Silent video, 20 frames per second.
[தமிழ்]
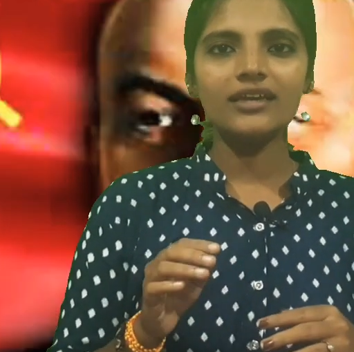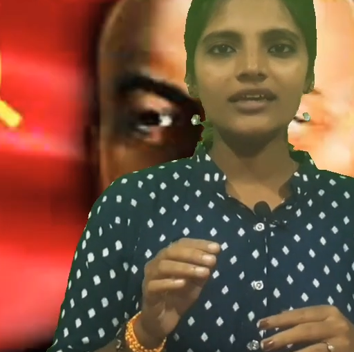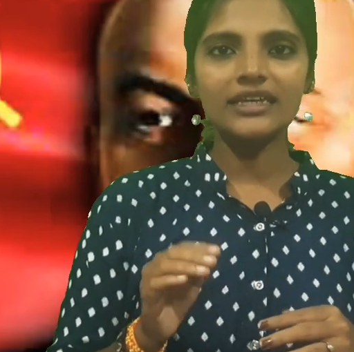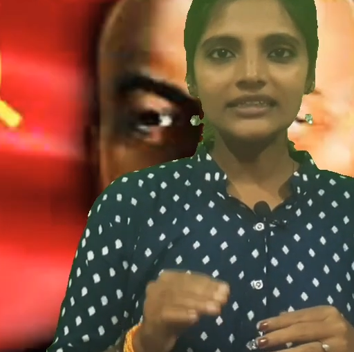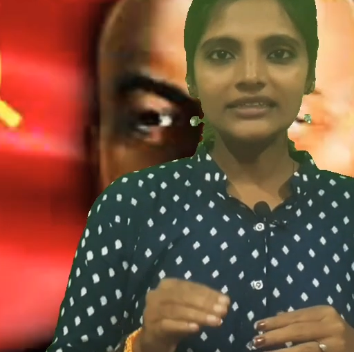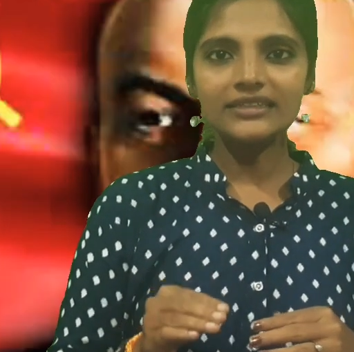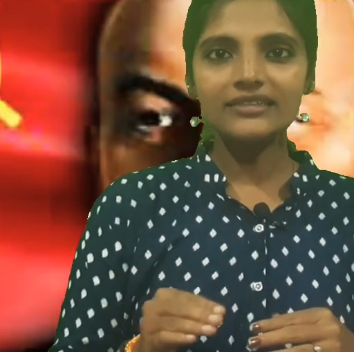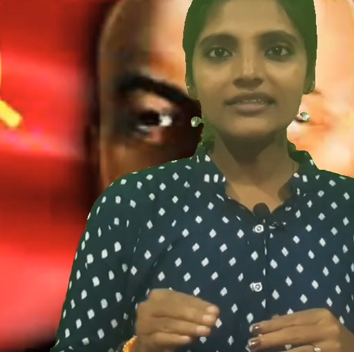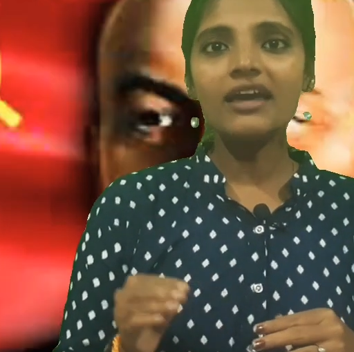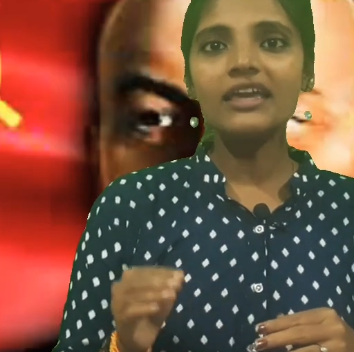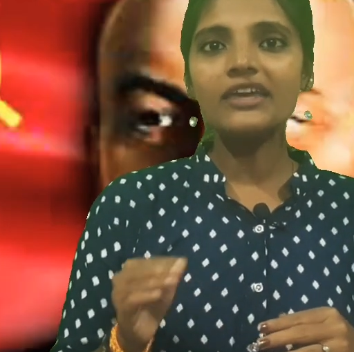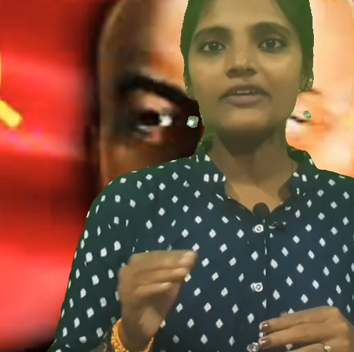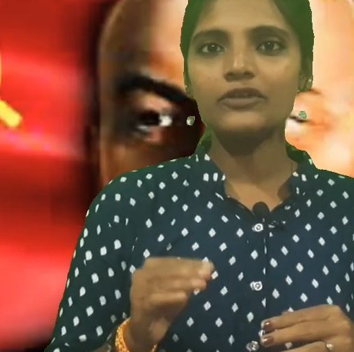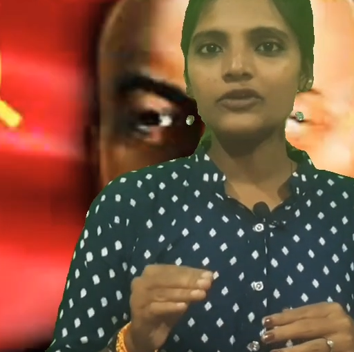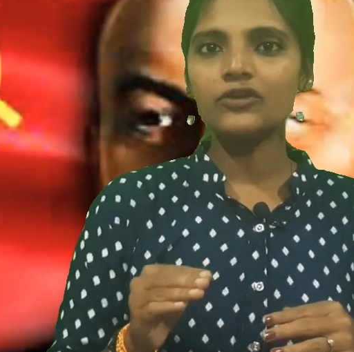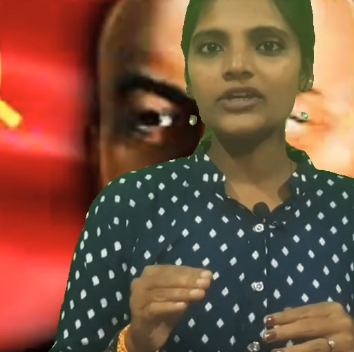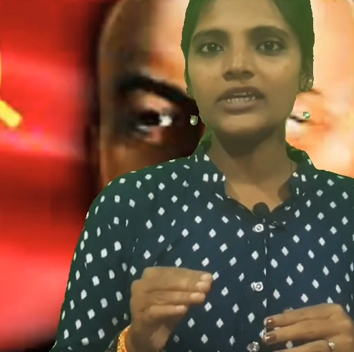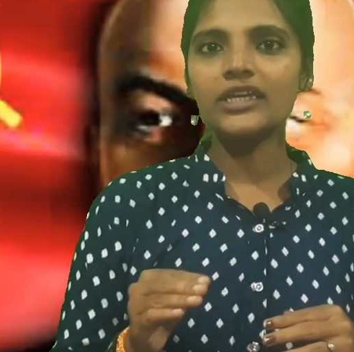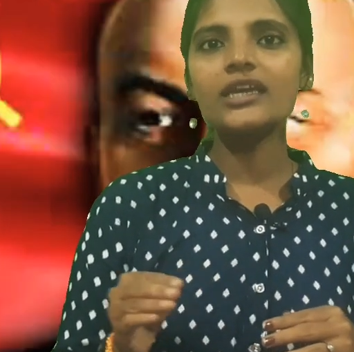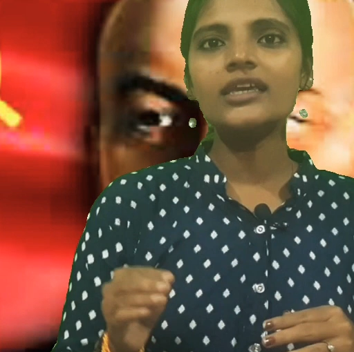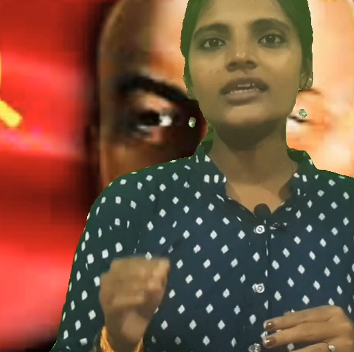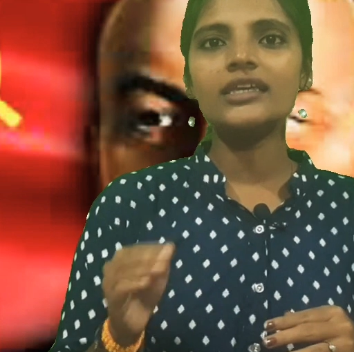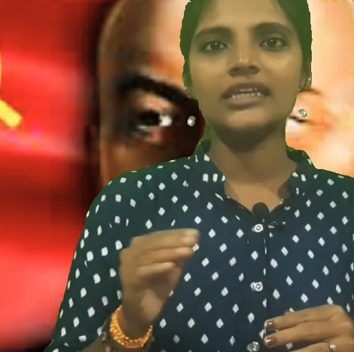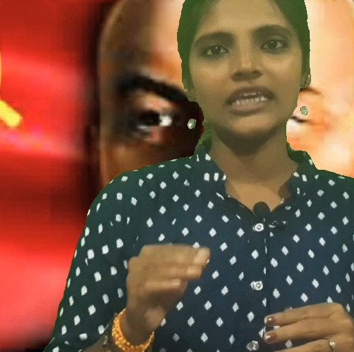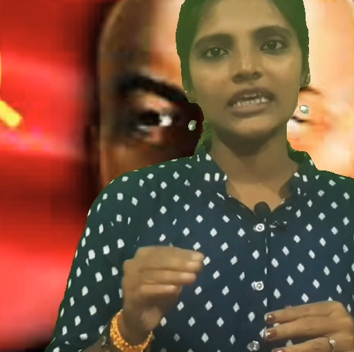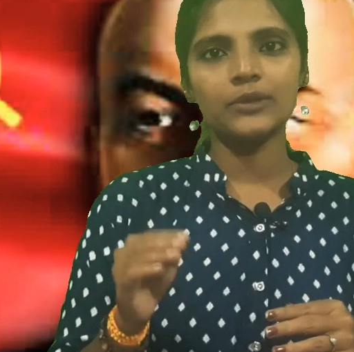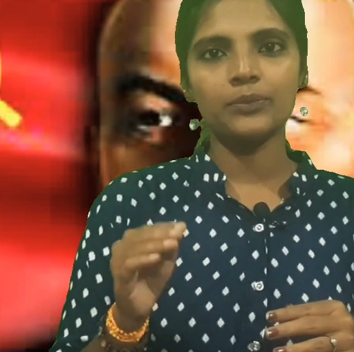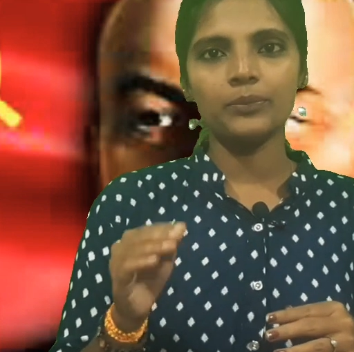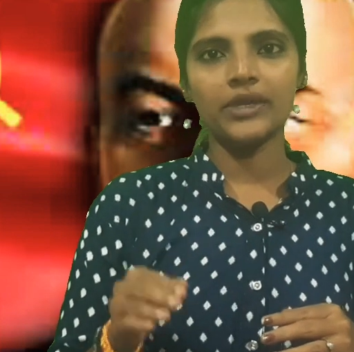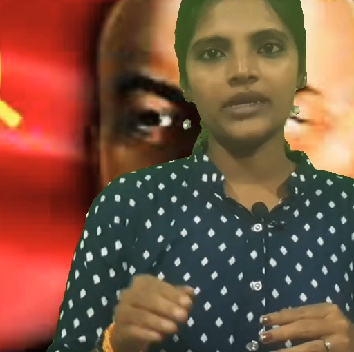இதுதான் இவருடைய
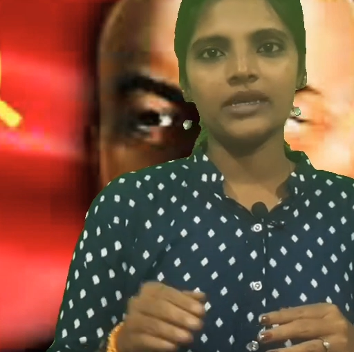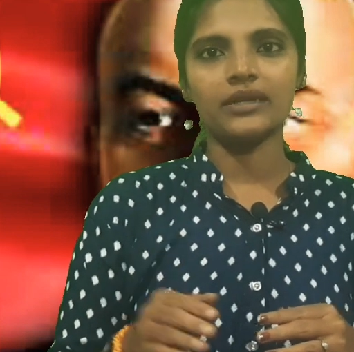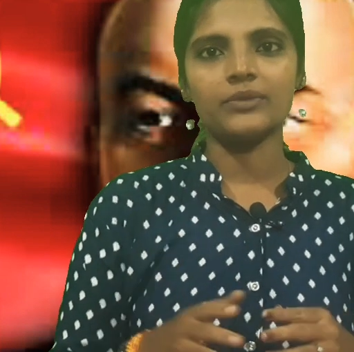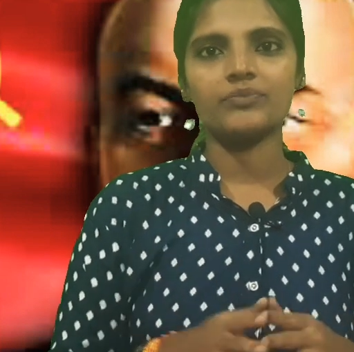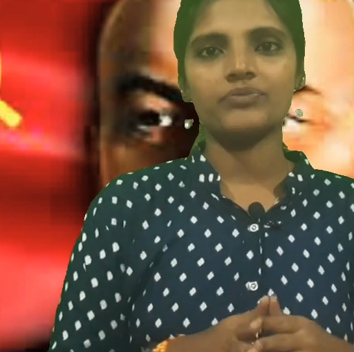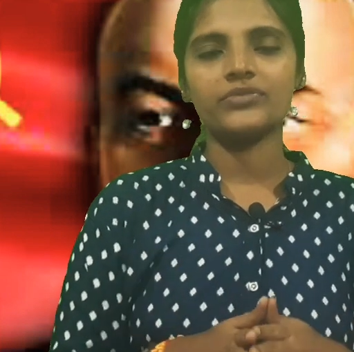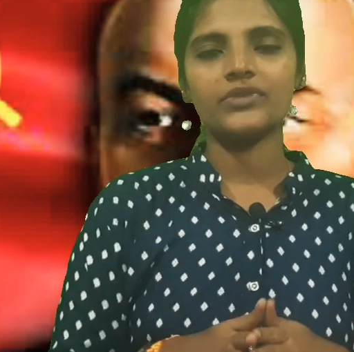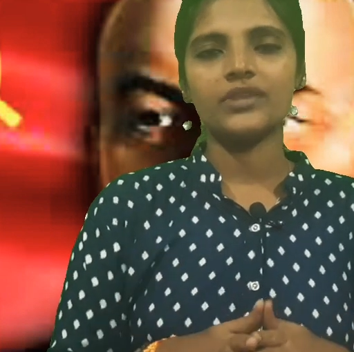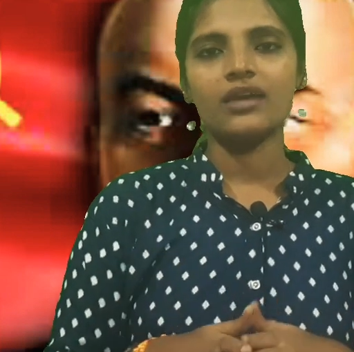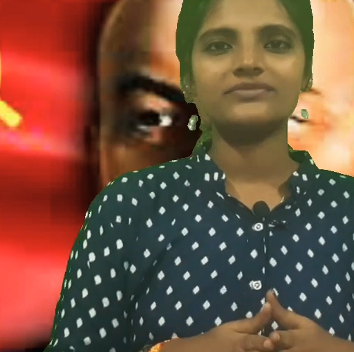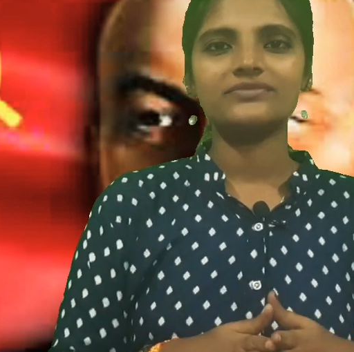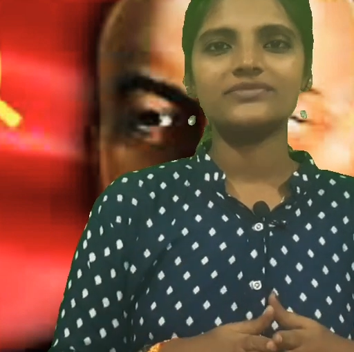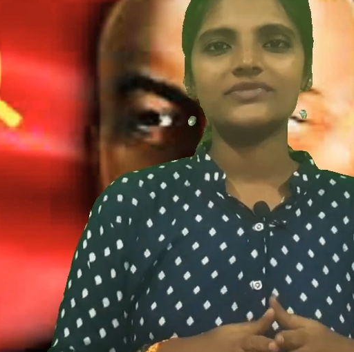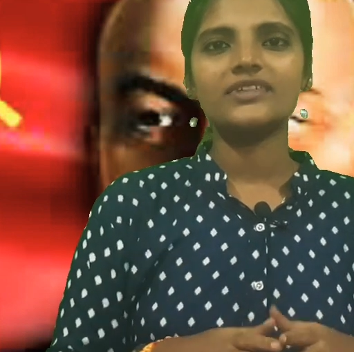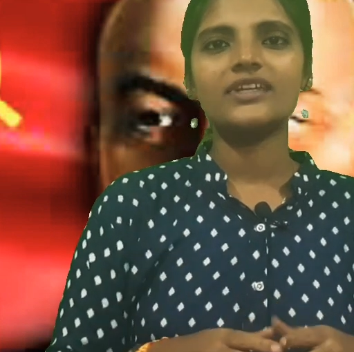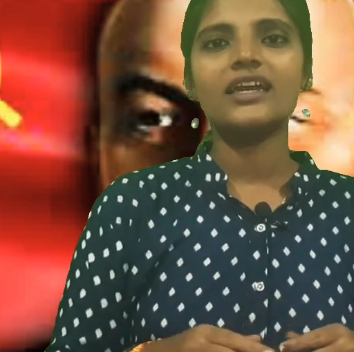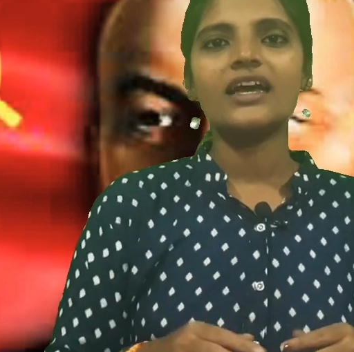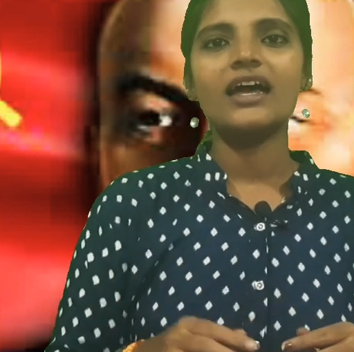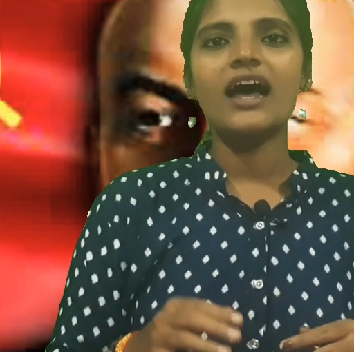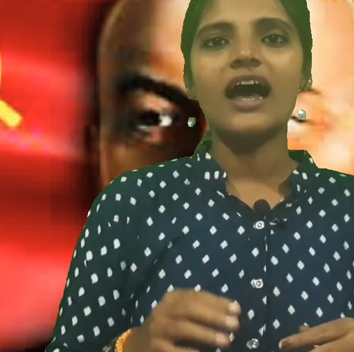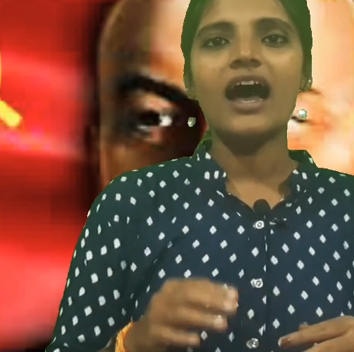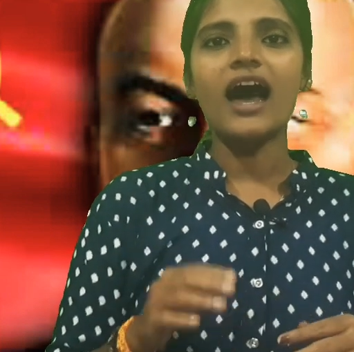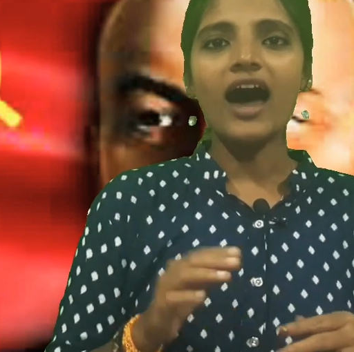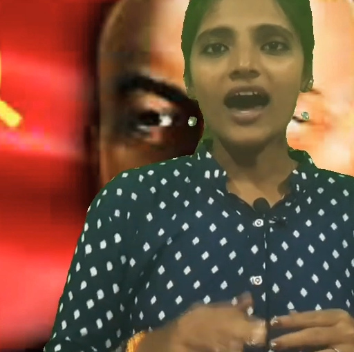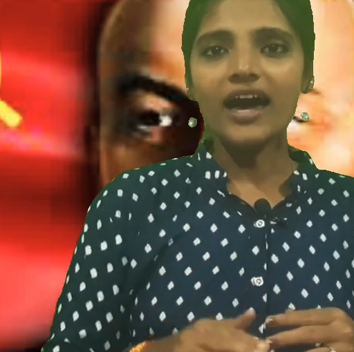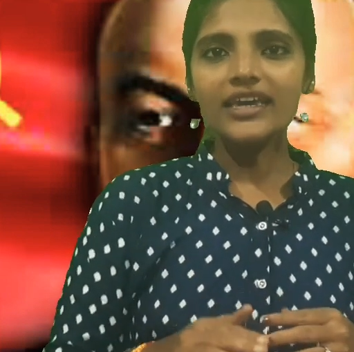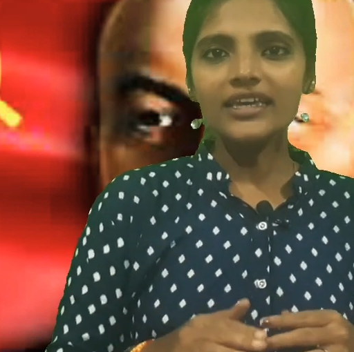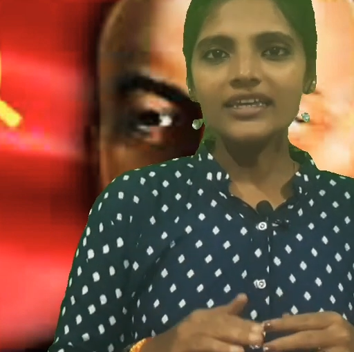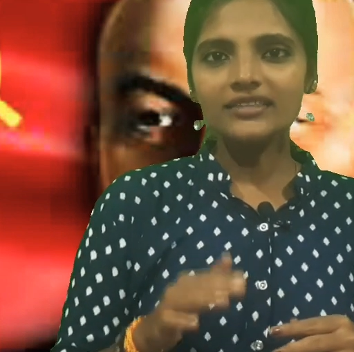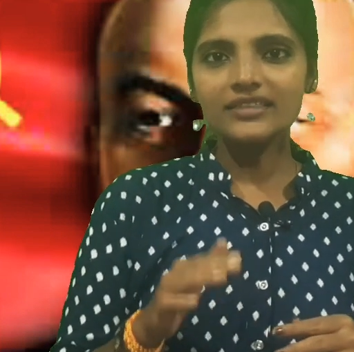இயற்பெயர்
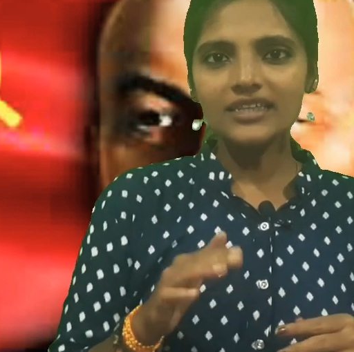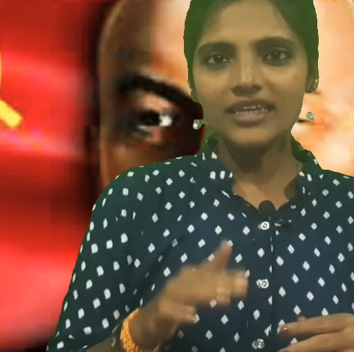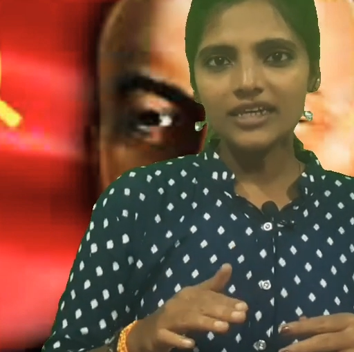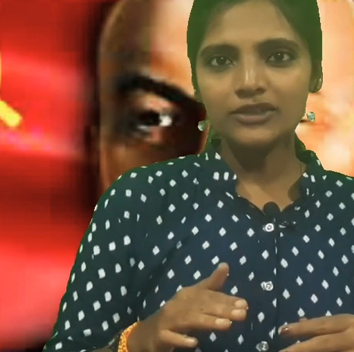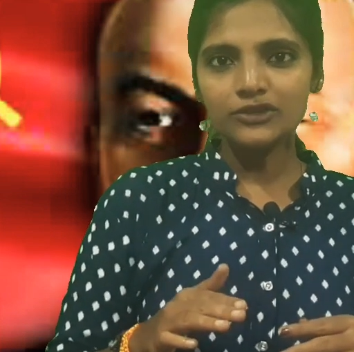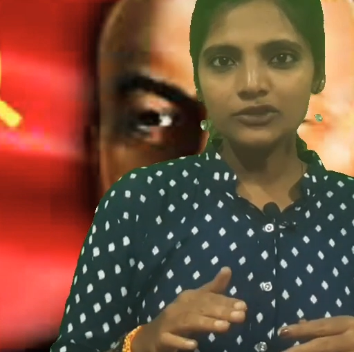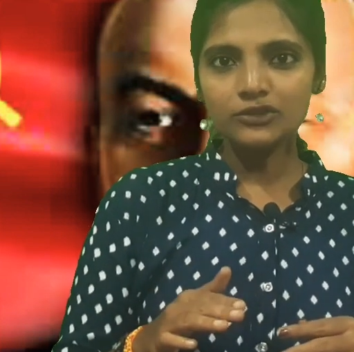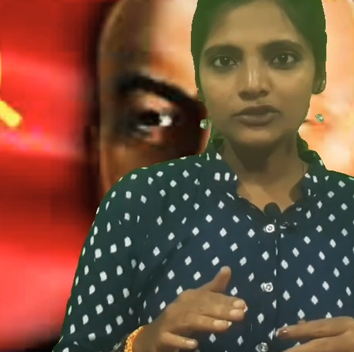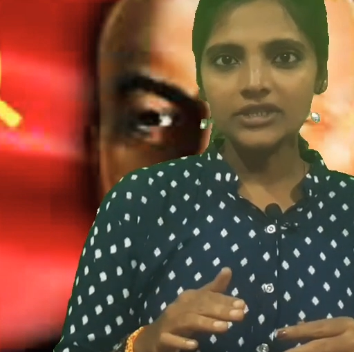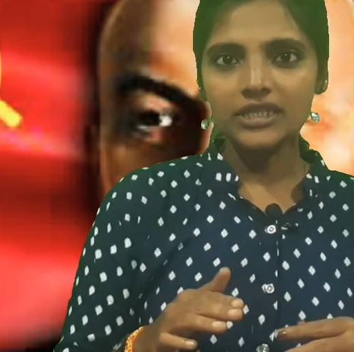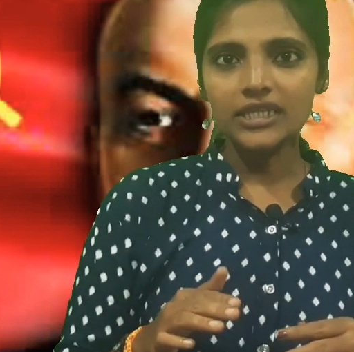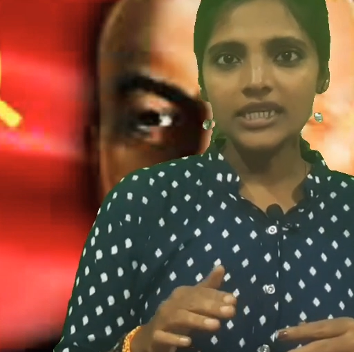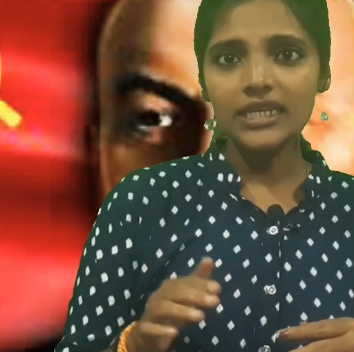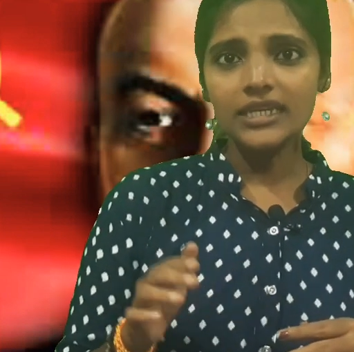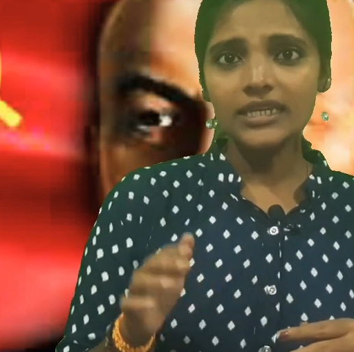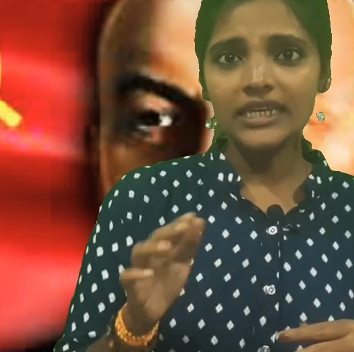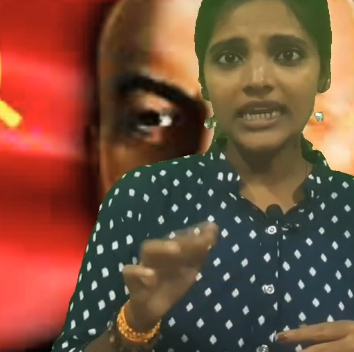ஆயிரத்தி எட்நூத்தி